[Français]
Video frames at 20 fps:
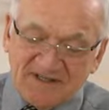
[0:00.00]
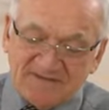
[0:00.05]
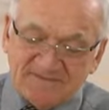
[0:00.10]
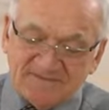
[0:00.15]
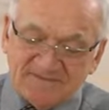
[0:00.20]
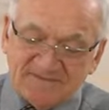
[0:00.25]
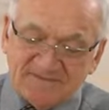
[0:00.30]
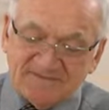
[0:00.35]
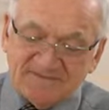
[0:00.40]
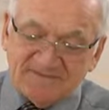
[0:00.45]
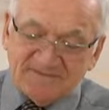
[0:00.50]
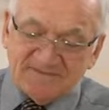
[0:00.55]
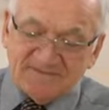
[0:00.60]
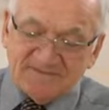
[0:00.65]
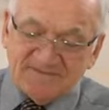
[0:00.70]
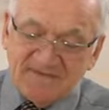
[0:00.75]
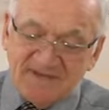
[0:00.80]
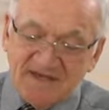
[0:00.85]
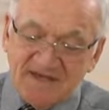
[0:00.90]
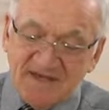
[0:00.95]
Hein.
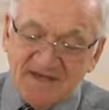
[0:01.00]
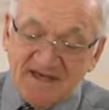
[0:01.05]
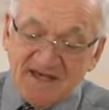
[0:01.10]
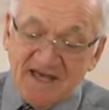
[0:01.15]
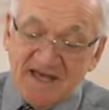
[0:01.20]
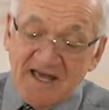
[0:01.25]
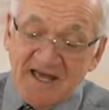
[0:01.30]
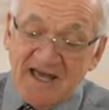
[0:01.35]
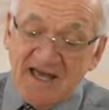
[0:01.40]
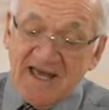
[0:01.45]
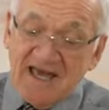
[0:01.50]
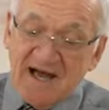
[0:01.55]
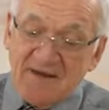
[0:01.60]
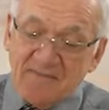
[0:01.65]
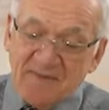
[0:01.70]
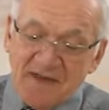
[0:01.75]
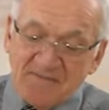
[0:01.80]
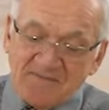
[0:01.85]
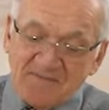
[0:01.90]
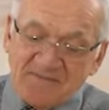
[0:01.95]
Et en
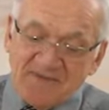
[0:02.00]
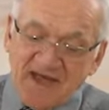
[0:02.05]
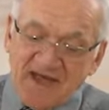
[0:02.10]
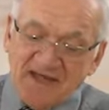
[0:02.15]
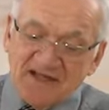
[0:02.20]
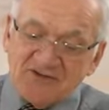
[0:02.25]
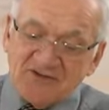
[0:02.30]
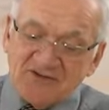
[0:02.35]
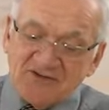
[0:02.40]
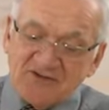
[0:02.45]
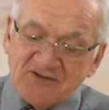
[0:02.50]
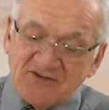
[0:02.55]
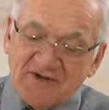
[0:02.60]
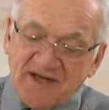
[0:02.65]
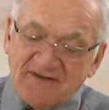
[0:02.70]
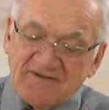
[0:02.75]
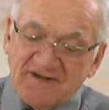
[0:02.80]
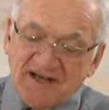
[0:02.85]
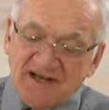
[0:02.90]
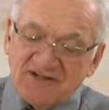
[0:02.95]
même temps que tu
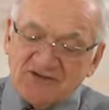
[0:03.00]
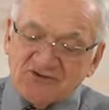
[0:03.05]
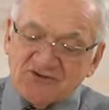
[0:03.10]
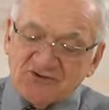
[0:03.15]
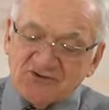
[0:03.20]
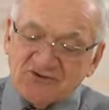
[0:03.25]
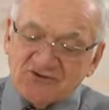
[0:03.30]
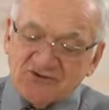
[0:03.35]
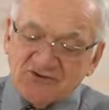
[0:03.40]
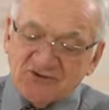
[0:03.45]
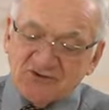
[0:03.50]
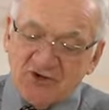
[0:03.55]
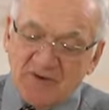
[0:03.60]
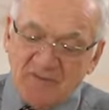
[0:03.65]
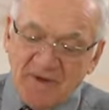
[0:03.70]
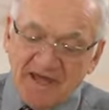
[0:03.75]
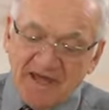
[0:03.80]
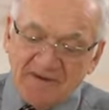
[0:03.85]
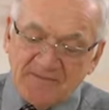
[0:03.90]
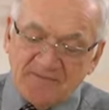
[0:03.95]
avances sur ce
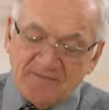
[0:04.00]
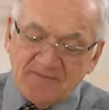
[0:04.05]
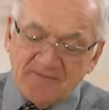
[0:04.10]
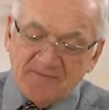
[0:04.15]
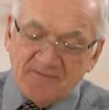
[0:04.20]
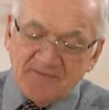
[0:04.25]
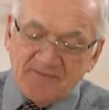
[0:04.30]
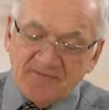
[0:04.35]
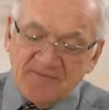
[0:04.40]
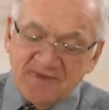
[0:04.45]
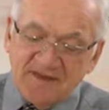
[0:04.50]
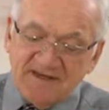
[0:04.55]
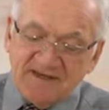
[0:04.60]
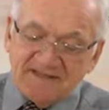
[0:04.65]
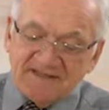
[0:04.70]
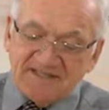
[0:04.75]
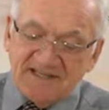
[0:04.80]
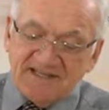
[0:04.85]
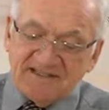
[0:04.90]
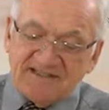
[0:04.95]
chemin,
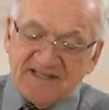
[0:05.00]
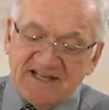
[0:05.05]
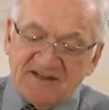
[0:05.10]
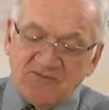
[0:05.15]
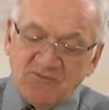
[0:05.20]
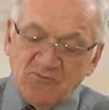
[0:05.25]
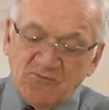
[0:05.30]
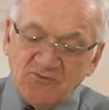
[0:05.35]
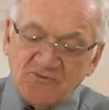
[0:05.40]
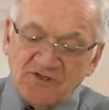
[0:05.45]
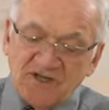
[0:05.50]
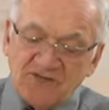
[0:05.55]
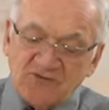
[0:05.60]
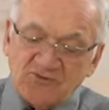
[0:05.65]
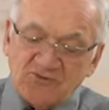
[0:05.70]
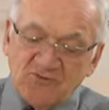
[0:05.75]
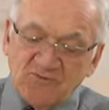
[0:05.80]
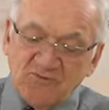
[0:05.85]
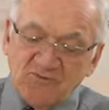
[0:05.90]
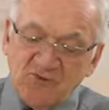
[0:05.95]
c'est
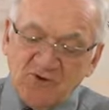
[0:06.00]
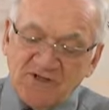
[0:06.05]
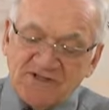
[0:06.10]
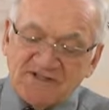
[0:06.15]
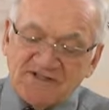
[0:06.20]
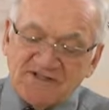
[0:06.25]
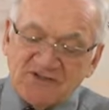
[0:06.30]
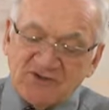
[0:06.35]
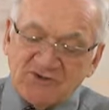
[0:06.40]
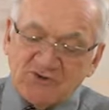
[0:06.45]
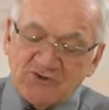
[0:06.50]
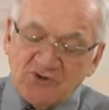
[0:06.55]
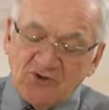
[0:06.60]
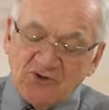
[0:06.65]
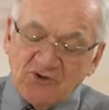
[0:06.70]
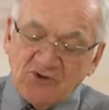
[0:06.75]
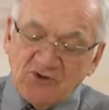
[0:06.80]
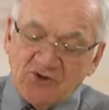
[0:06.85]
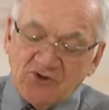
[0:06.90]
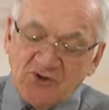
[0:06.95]
une
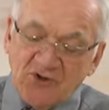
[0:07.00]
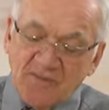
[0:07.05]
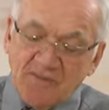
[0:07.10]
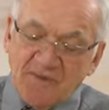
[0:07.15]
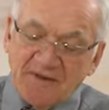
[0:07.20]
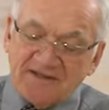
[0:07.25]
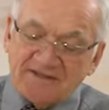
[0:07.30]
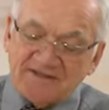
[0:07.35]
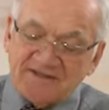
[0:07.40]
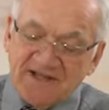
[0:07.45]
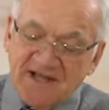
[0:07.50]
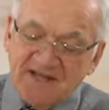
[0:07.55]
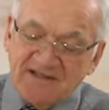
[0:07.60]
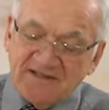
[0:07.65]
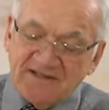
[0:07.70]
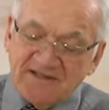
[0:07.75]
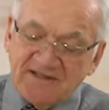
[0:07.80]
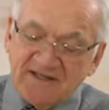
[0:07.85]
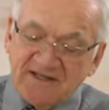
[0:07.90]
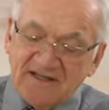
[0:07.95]
multitude de
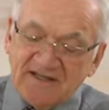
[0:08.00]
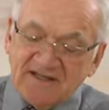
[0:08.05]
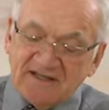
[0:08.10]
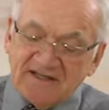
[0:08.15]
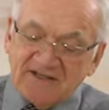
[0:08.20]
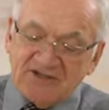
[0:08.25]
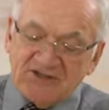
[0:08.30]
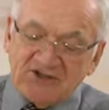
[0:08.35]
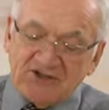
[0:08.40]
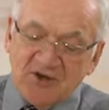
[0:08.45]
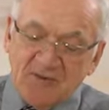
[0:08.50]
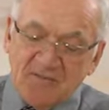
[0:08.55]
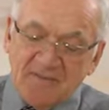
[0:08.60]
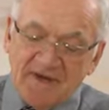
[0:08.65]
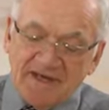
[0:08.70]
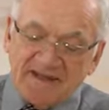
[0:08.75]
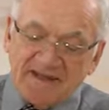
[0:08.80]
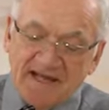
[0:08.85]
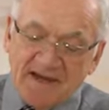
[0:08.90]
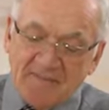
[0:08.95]
personnes qui se
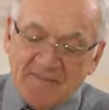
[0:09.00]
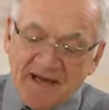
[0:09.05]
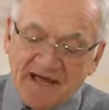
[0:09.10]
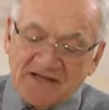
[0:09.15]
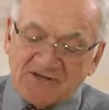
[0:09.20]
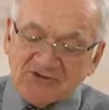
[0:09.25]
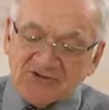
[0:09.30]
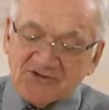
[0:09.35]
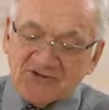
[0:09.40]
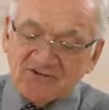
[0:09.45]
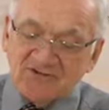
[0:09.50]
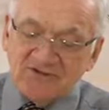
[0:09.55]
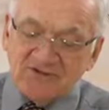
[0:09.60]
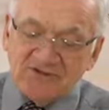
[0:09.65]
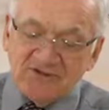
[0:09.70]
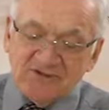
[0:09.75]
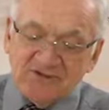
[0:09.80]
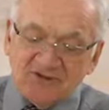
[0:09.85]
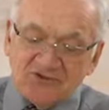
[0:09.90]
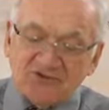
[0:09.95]
mettent en marche
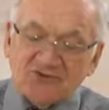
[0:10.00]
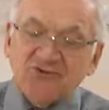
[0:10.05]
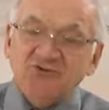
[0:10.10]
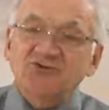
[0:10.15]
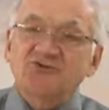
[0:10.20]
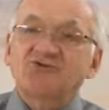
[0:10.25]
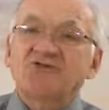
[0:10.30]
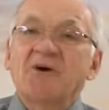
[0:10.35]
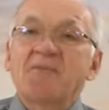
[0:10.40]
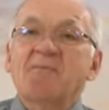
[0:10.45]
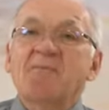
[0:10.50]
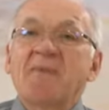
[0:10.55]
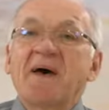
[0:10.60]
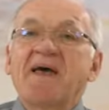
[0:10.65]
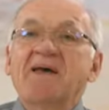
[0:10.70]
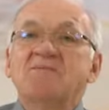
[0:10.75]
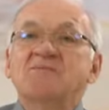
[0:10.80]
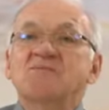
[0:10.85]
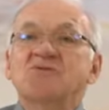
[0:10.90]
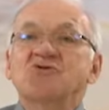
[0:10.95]
sur ce
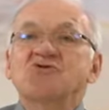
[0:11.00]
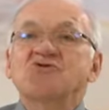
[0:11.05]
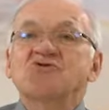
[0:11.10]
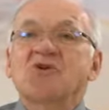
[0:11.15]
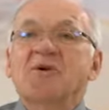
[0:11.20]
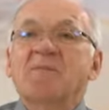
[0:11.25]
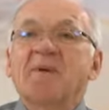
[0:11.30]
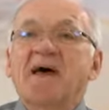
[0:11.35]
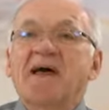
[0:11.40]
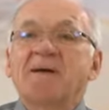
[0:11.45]
même chemin.